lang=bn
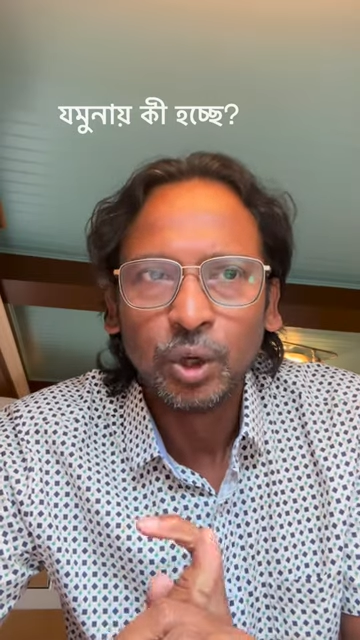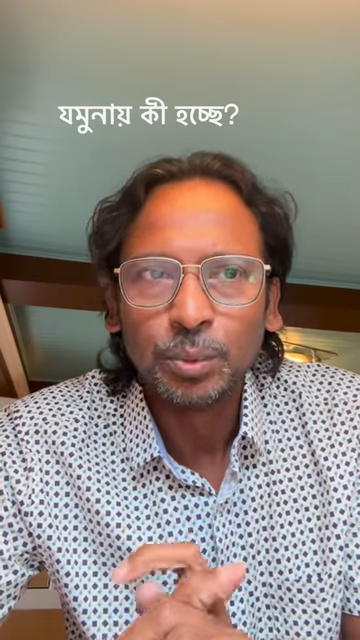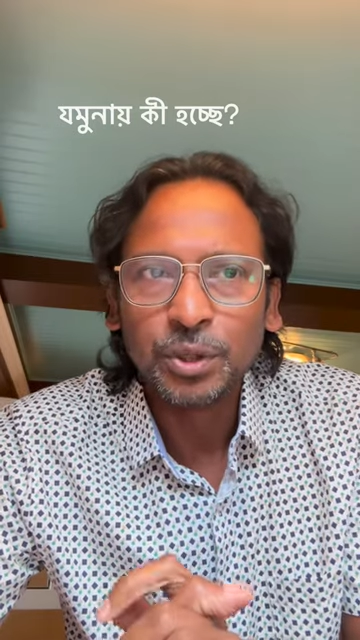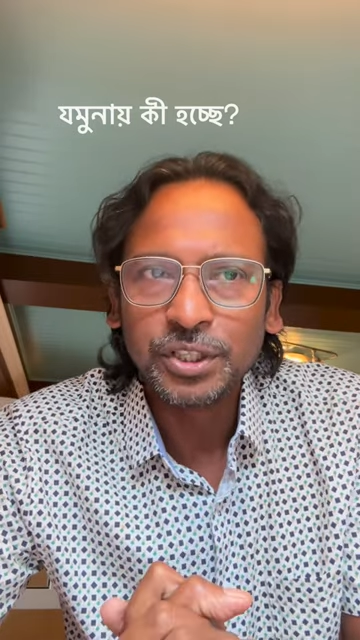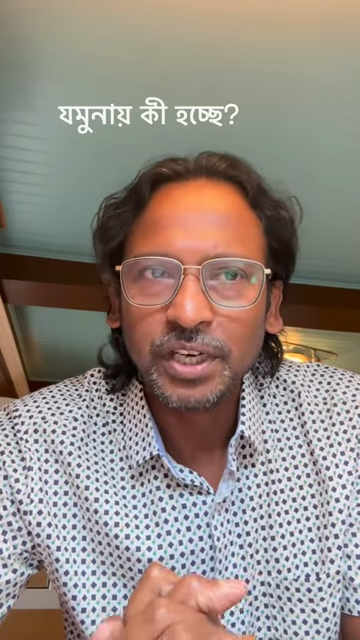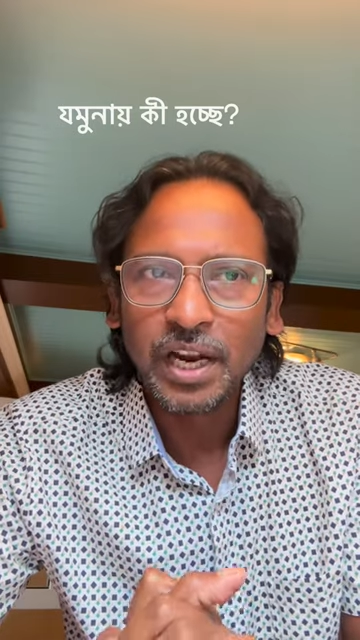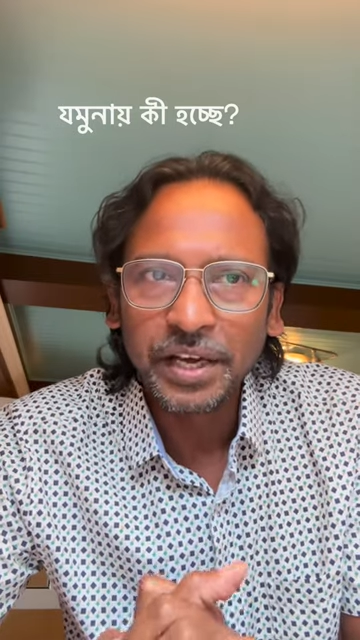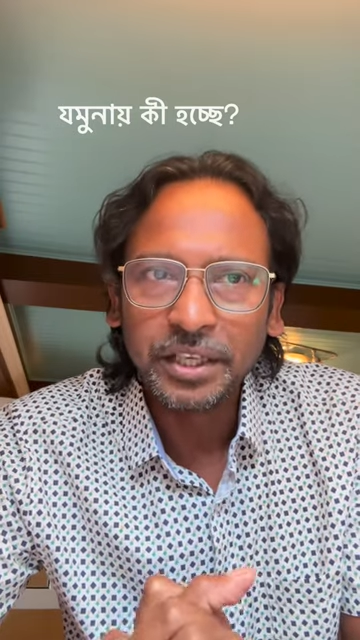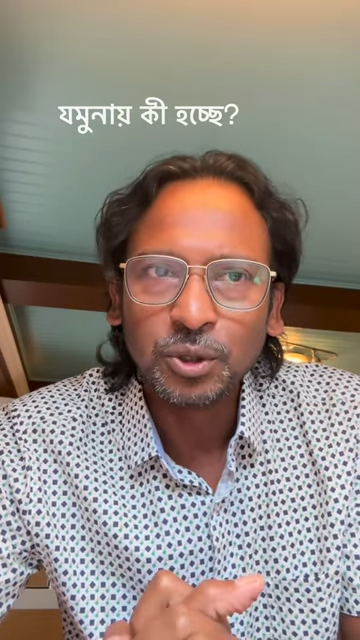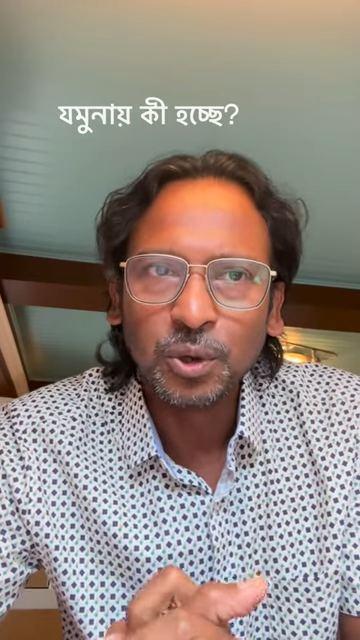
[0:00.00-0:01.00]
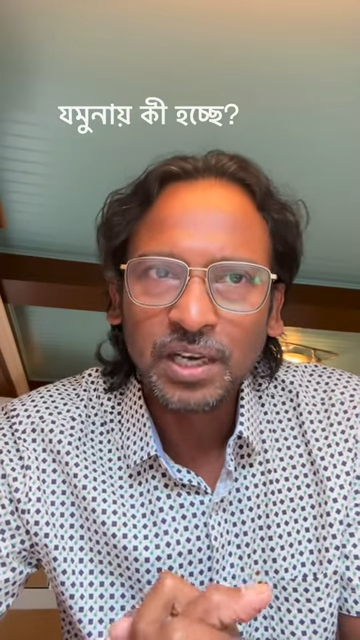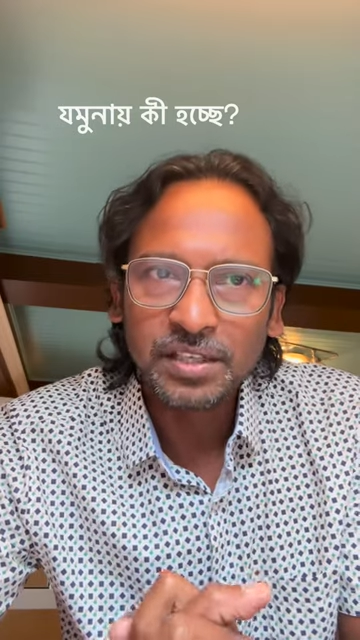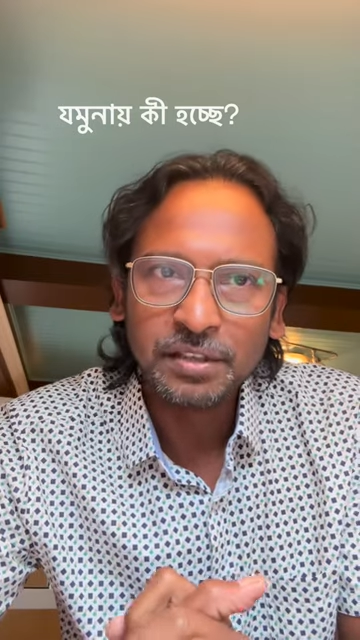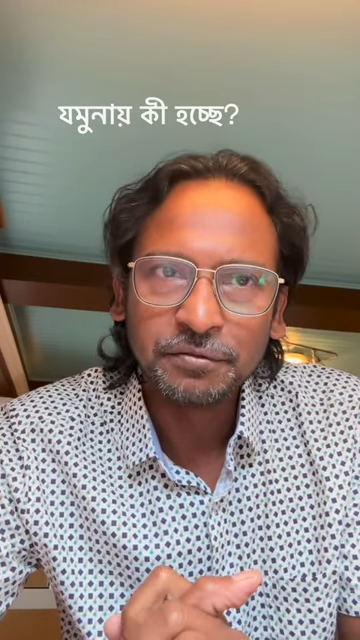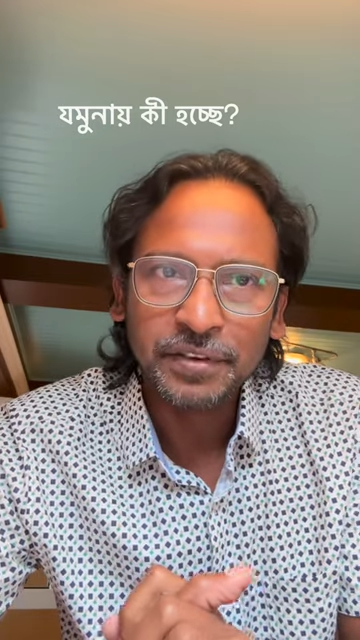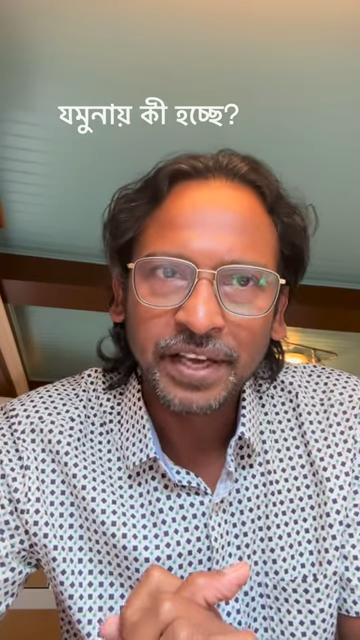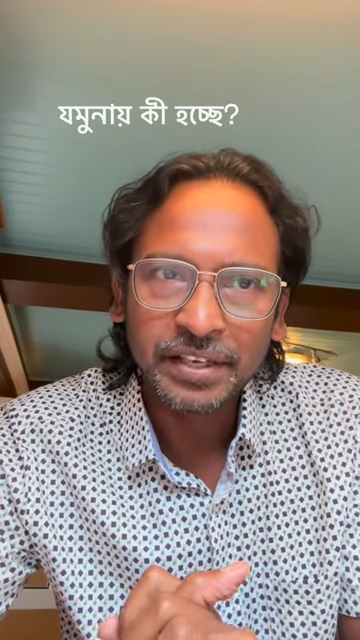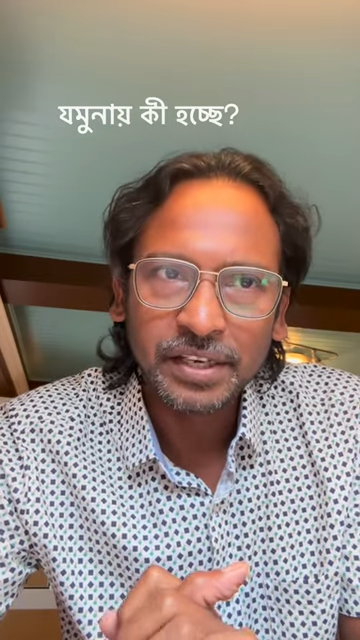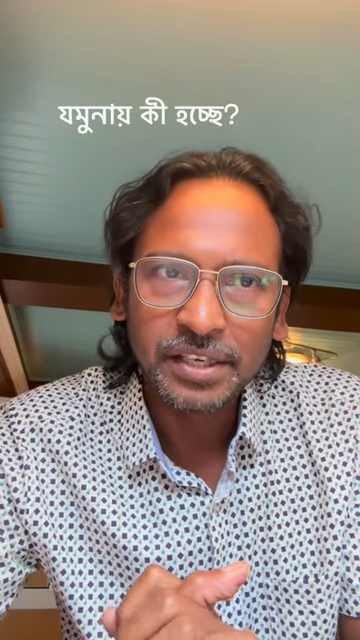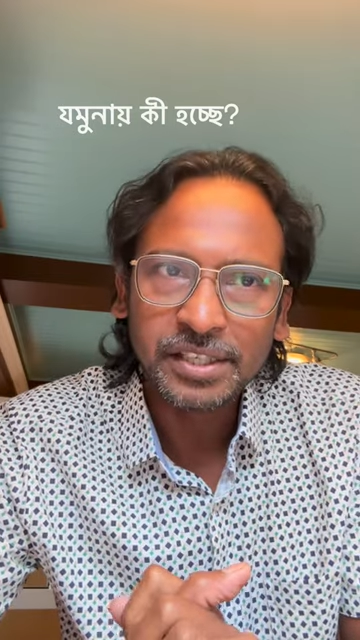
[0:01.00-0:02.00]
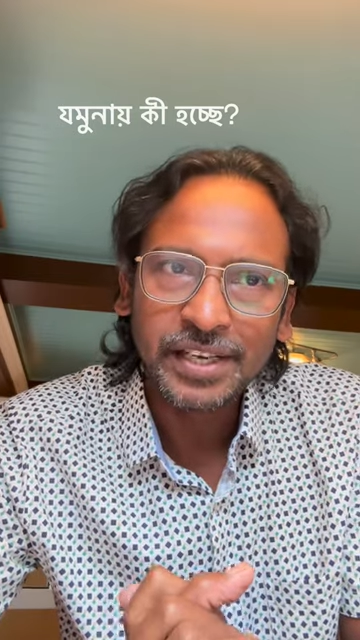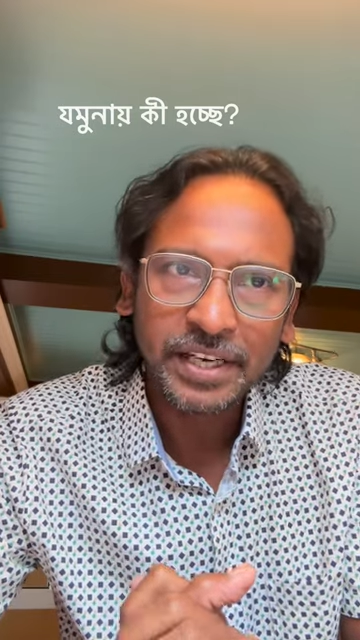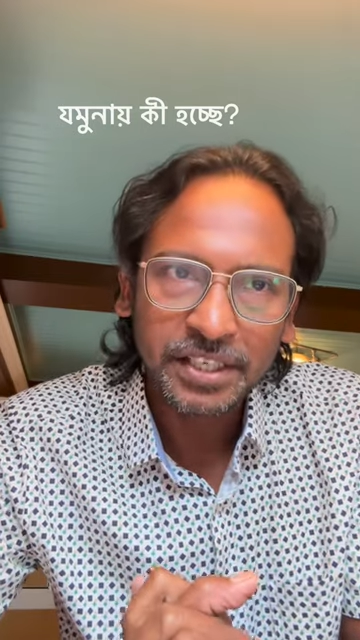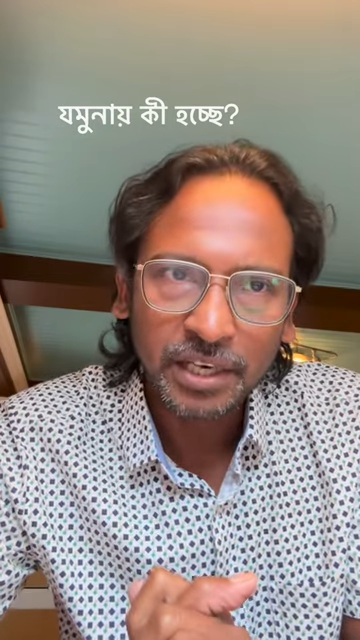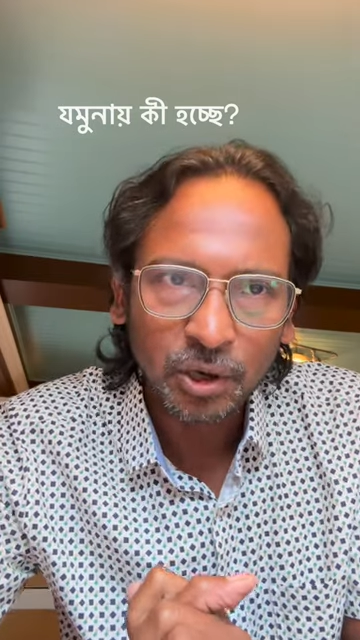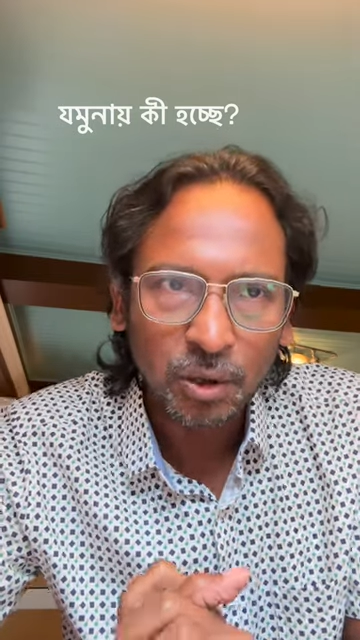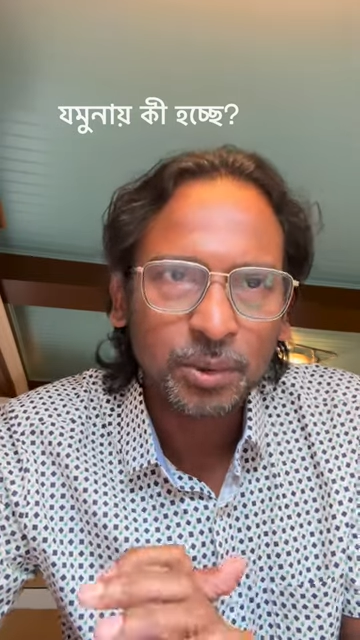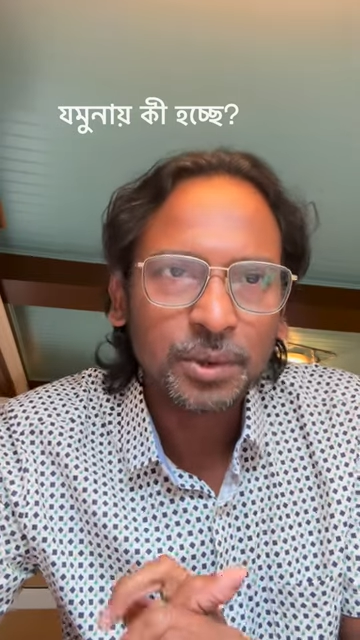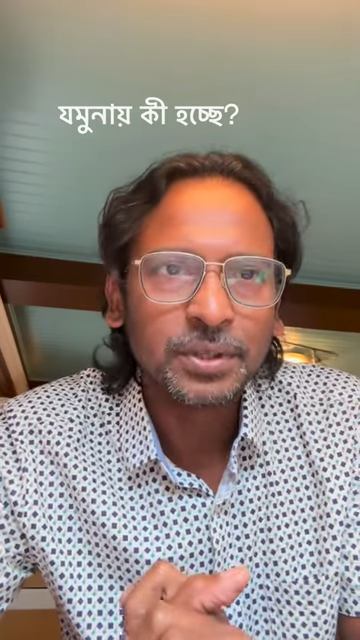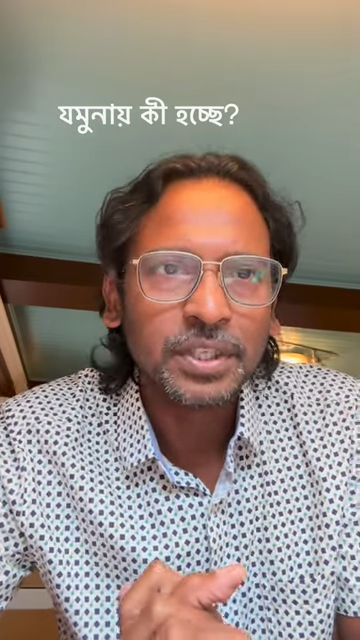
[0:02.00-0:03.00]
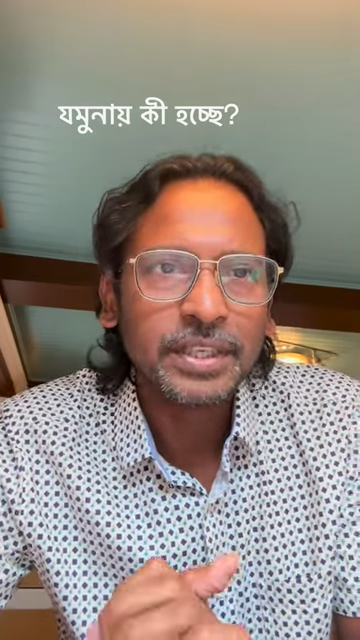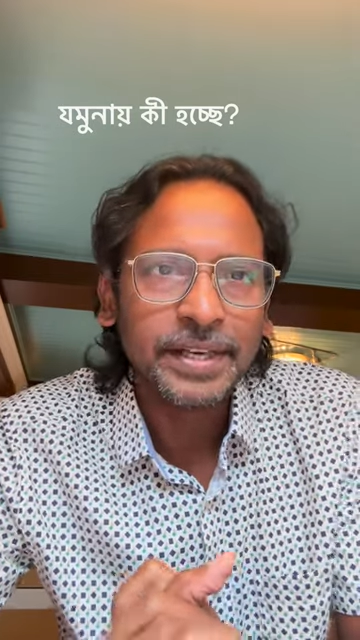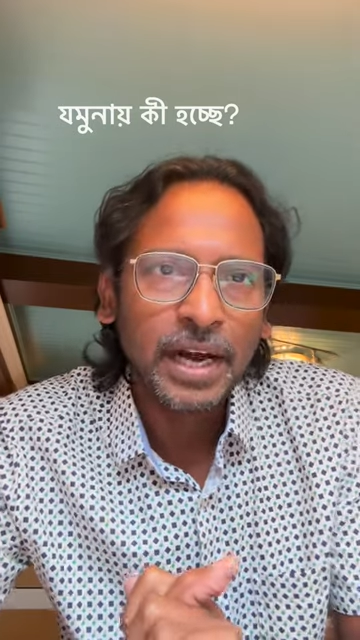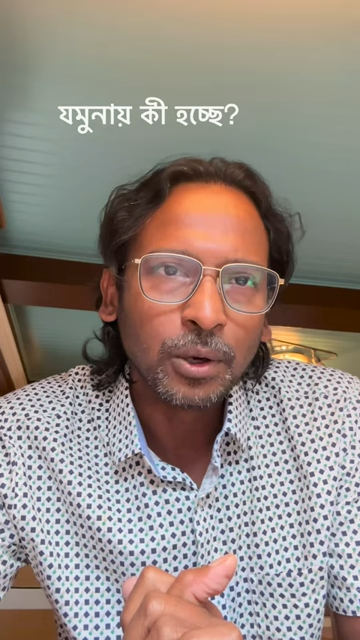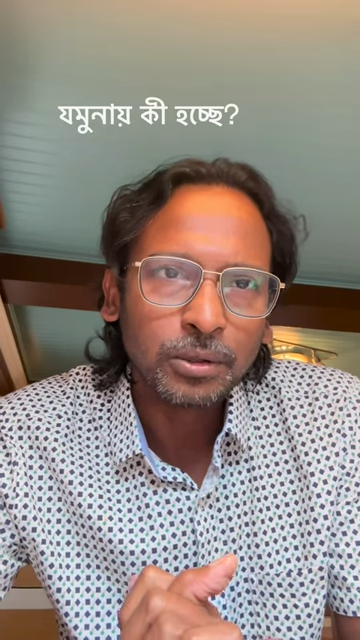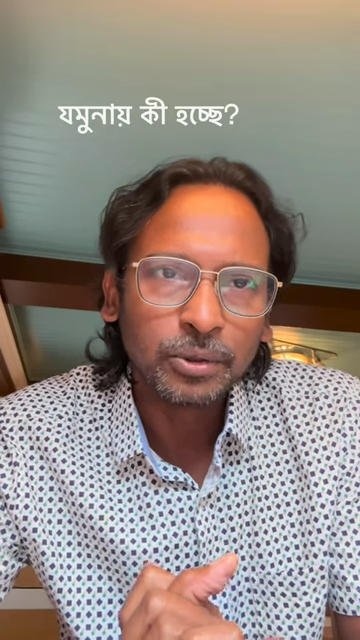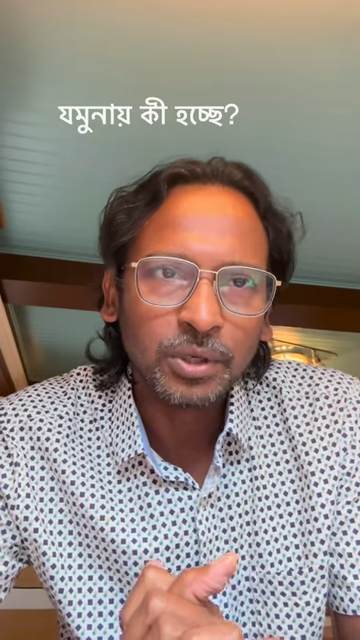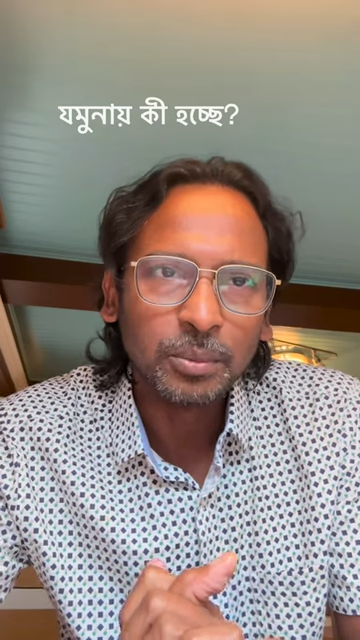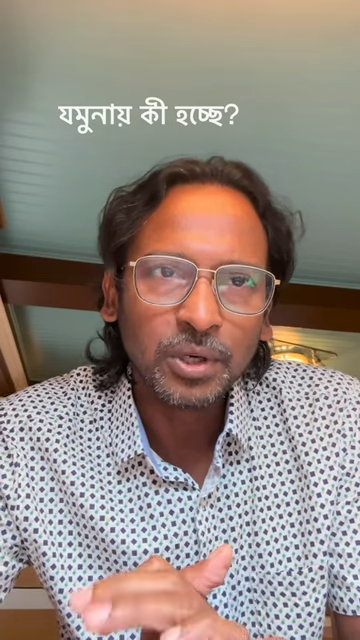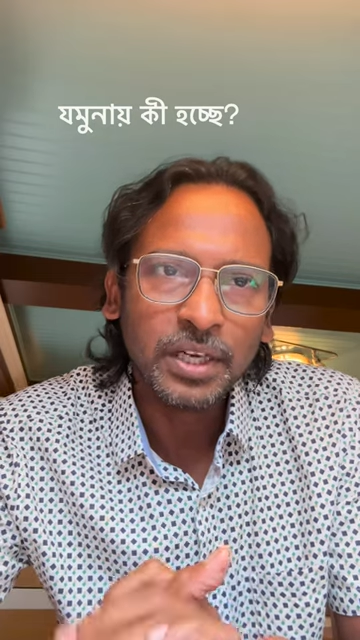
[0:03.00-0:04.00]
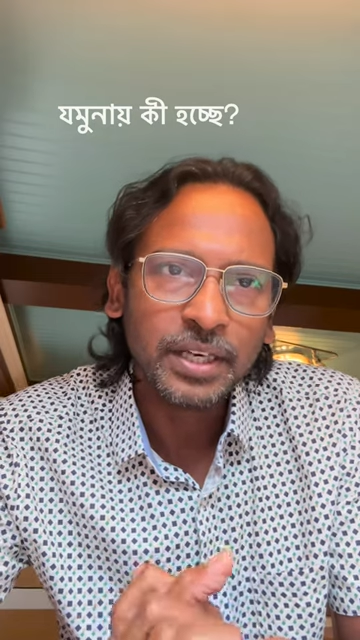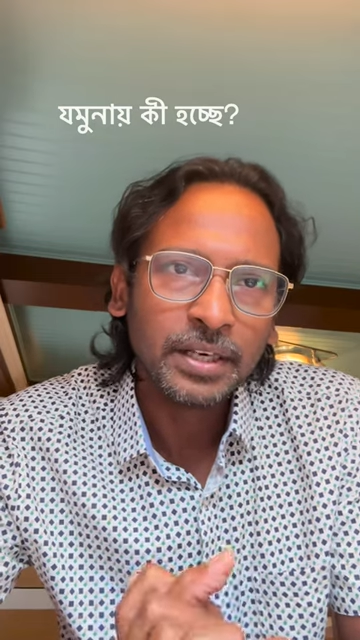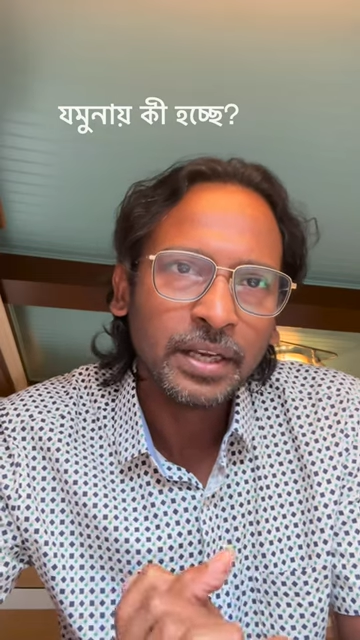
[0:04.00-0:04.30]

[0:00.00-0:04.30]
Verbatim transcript: উপদেষ্টা নাহিদ ও আসিফ এগিয়ে এসে এক সেনা কর্মকর্তার দিকে আঙ্গুল তুলে বললেন